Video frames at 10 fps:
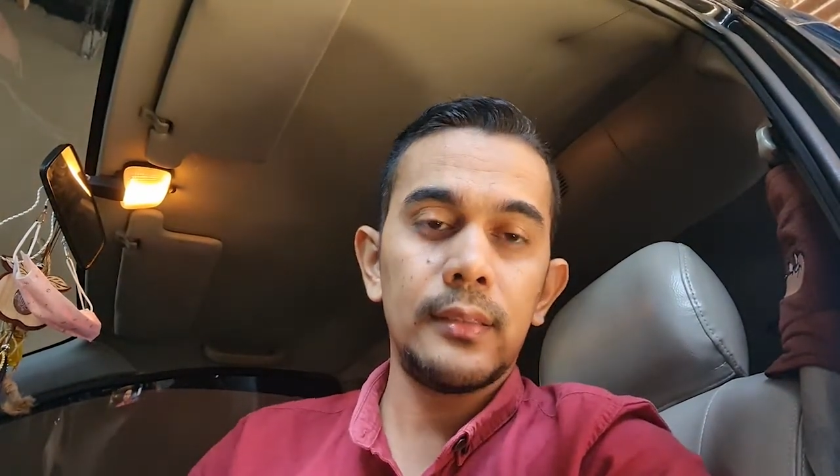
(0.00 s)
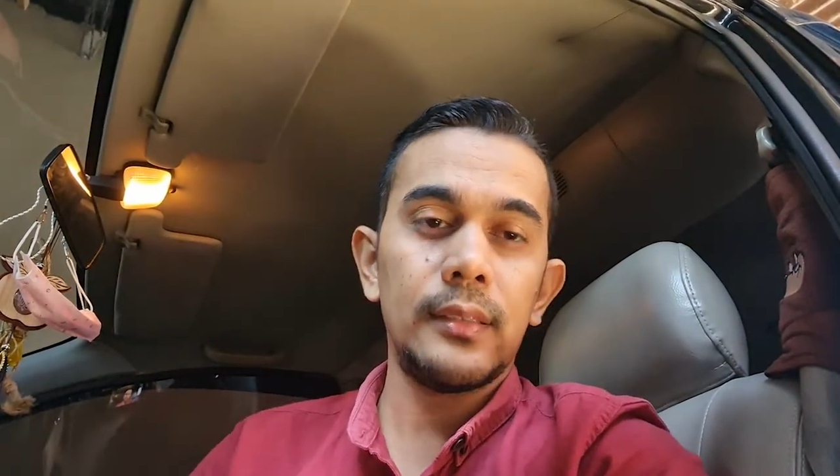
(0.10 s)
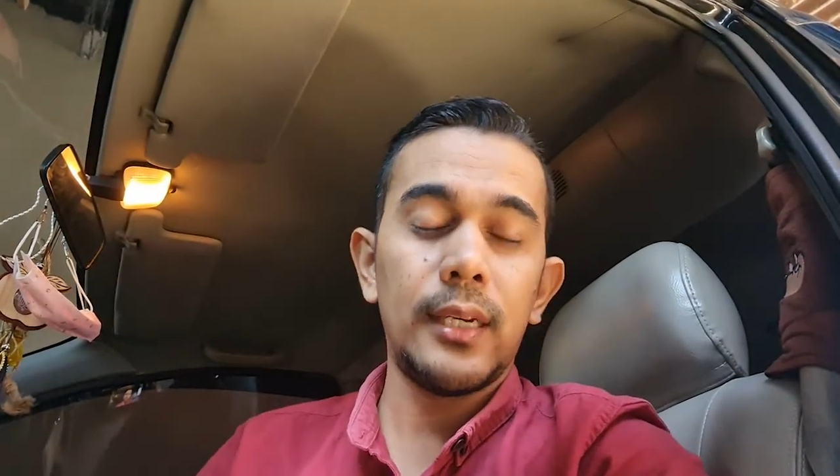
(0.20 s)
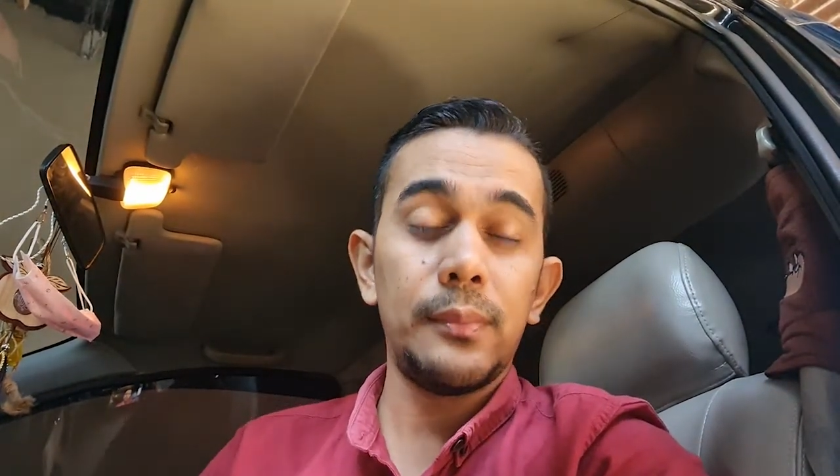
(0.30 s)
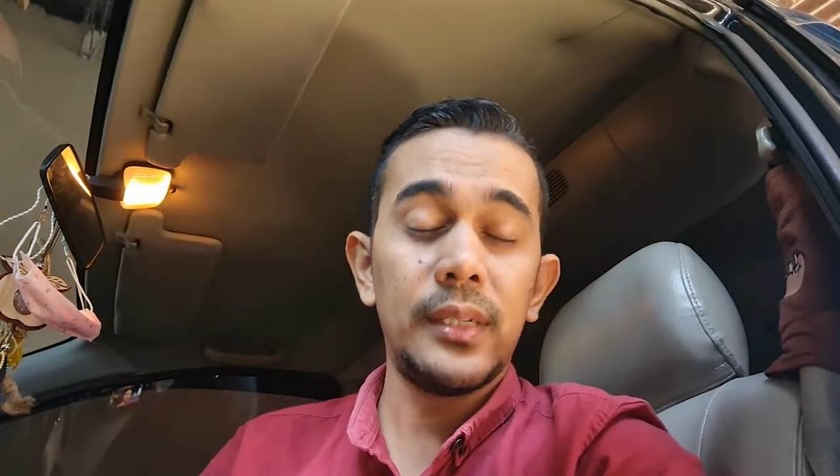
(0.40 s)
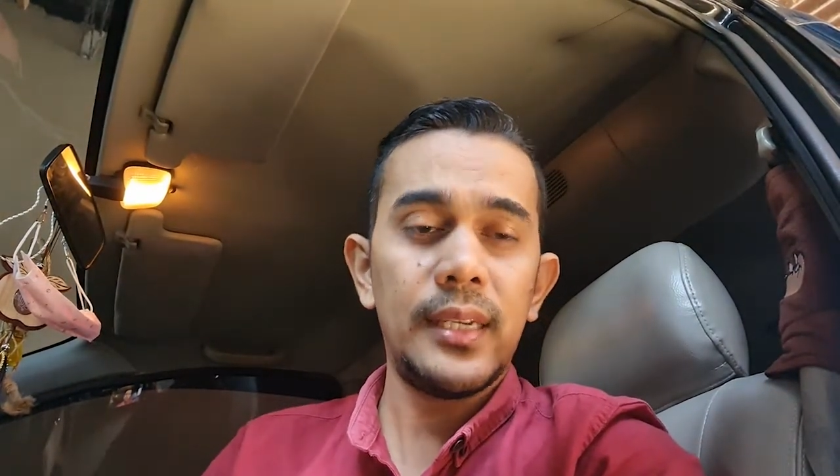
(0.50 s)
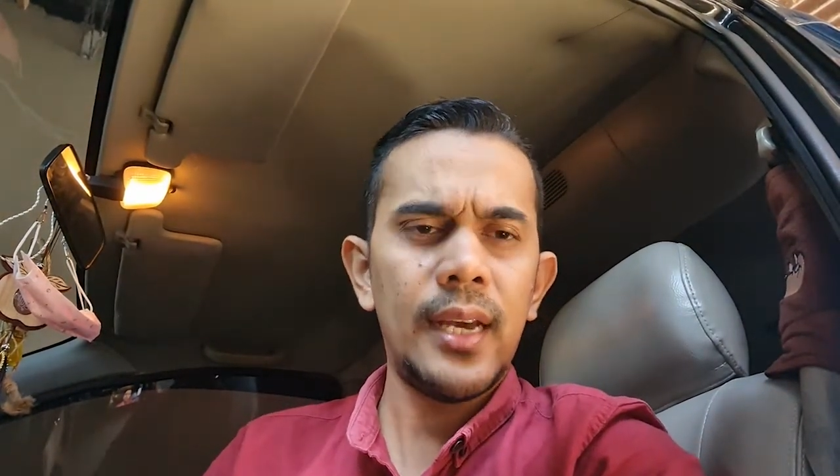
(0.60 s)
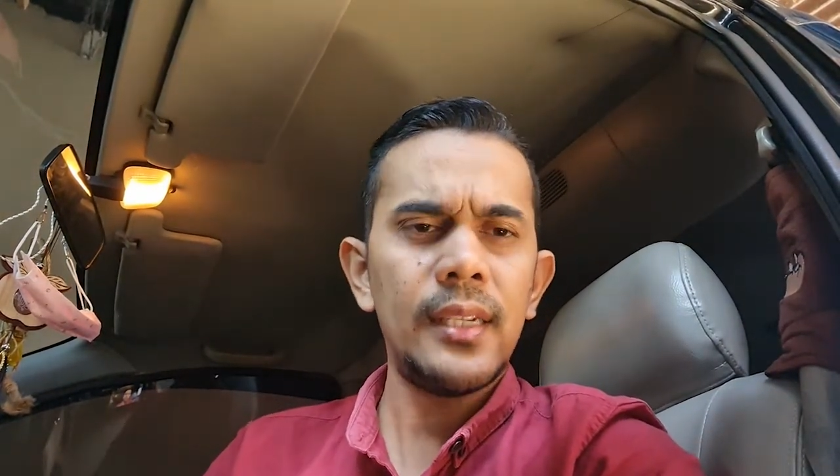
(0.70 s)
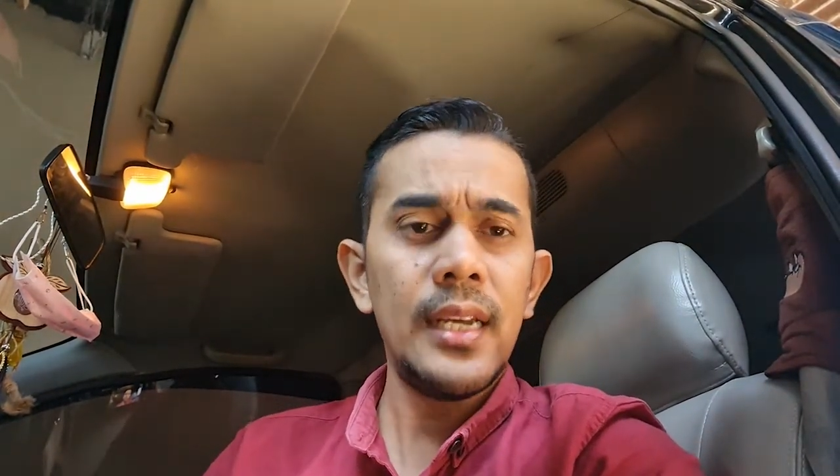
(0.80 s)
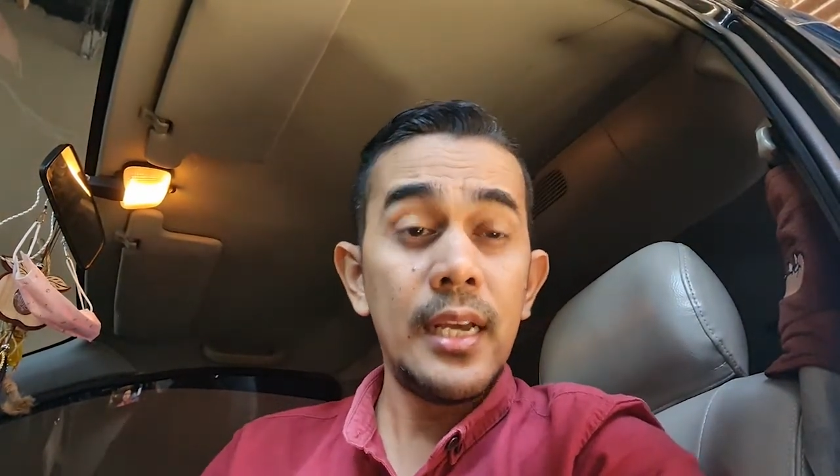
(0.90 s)
Dengan
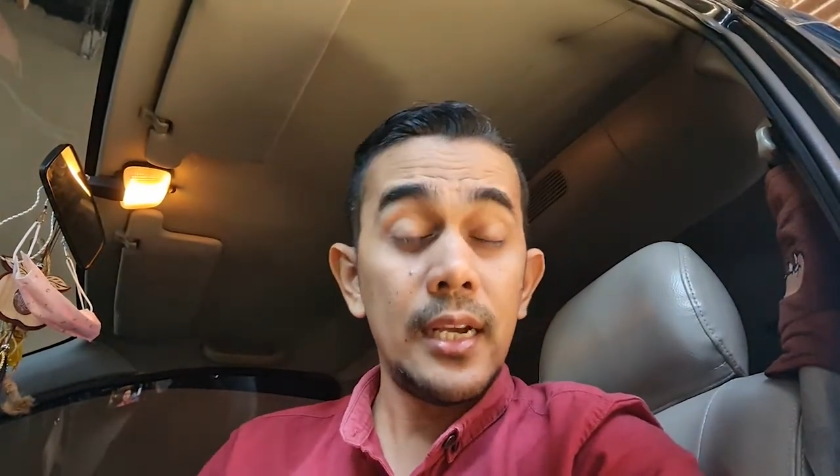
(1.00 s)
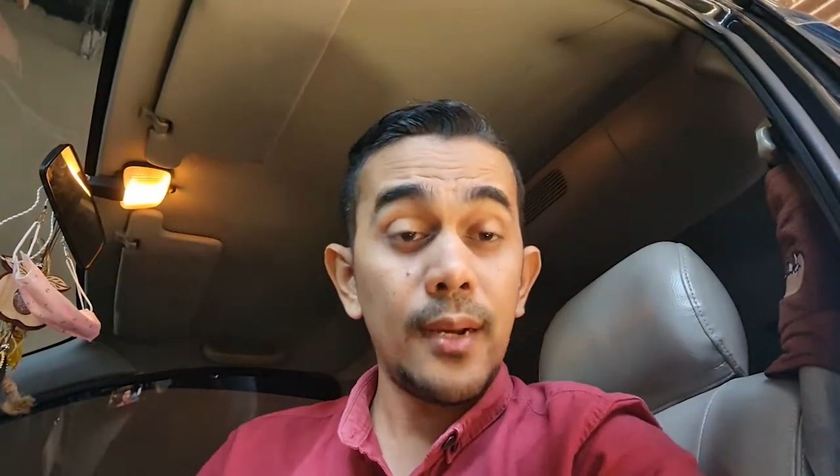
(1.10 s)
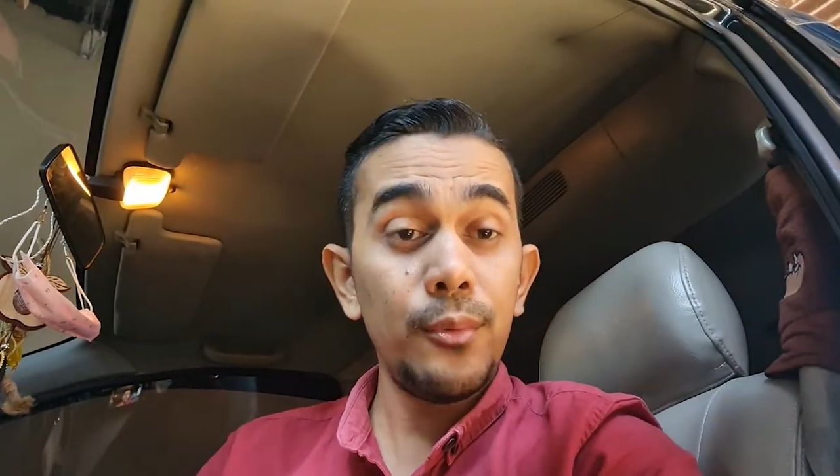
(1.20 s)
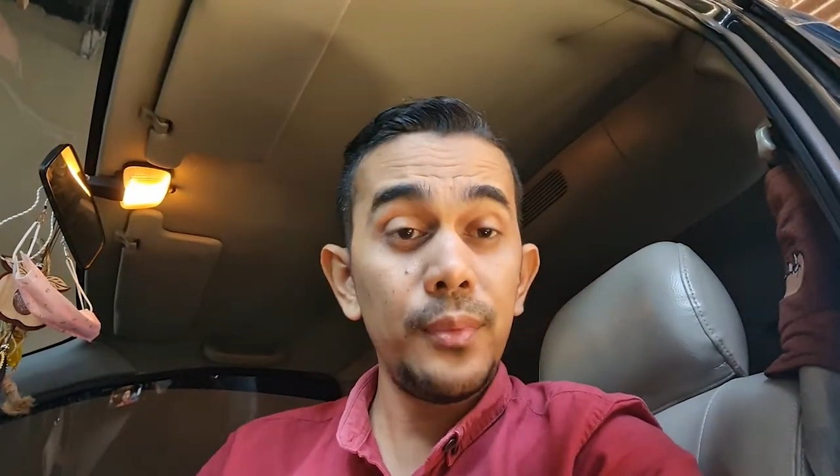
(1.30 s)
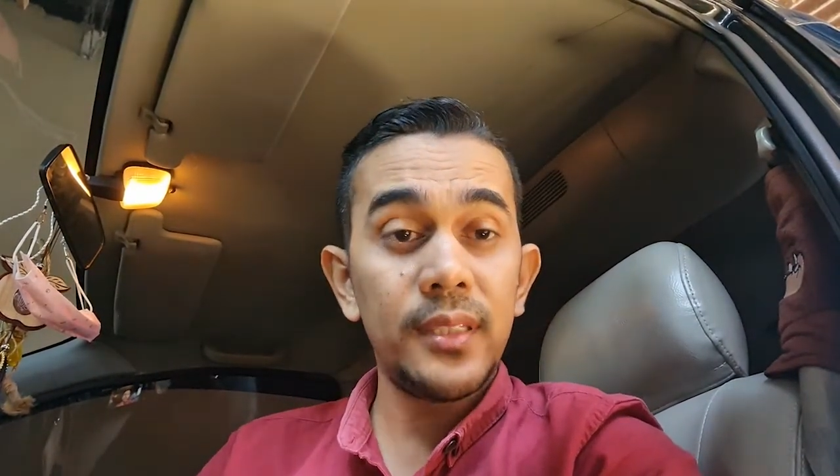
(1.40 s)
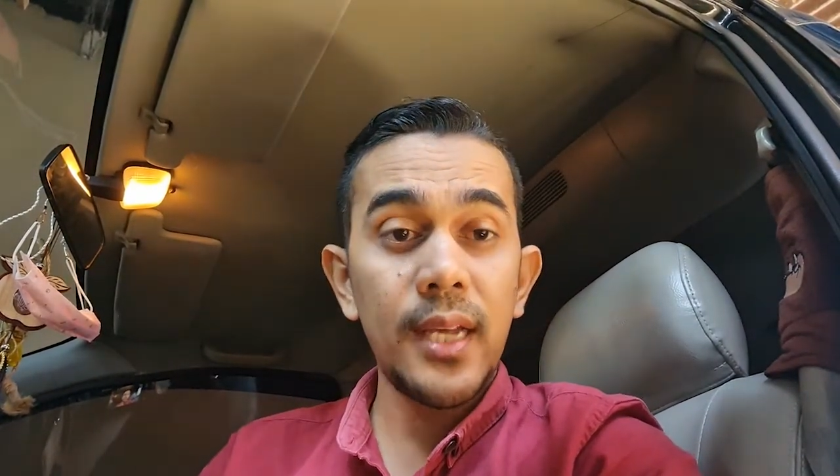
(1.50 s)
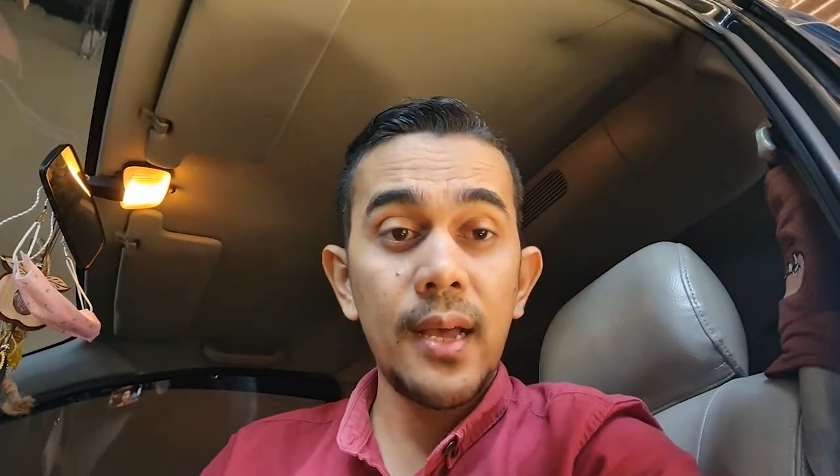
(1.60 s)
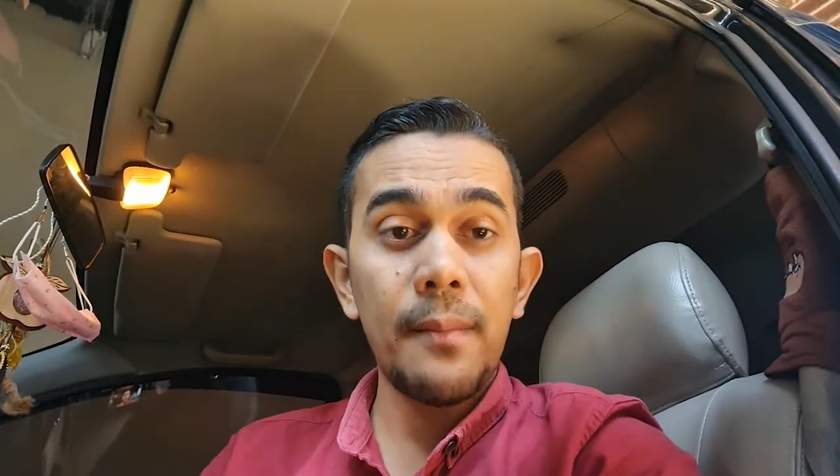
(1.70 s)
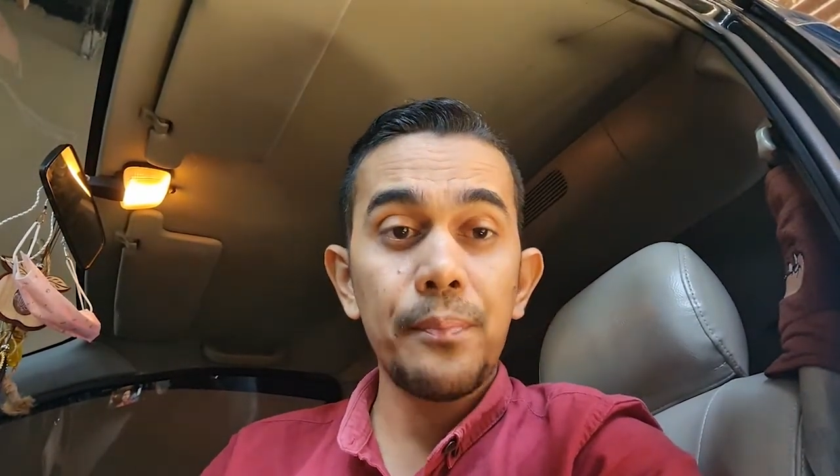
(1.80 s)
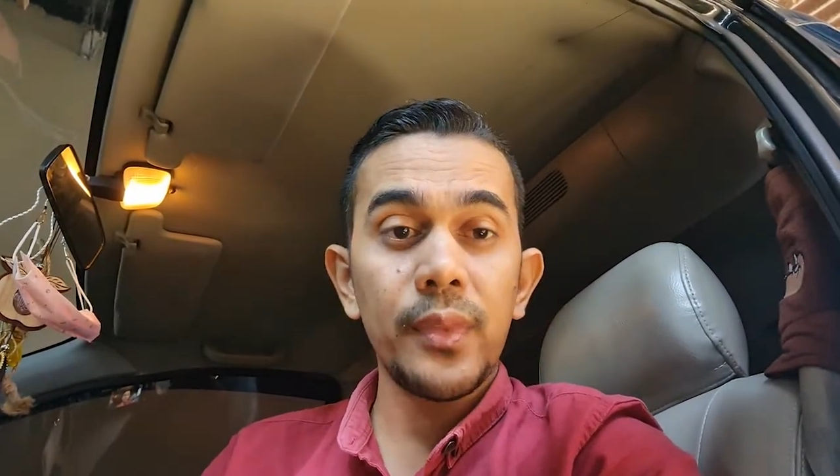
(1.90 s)
demikian, kamu bisa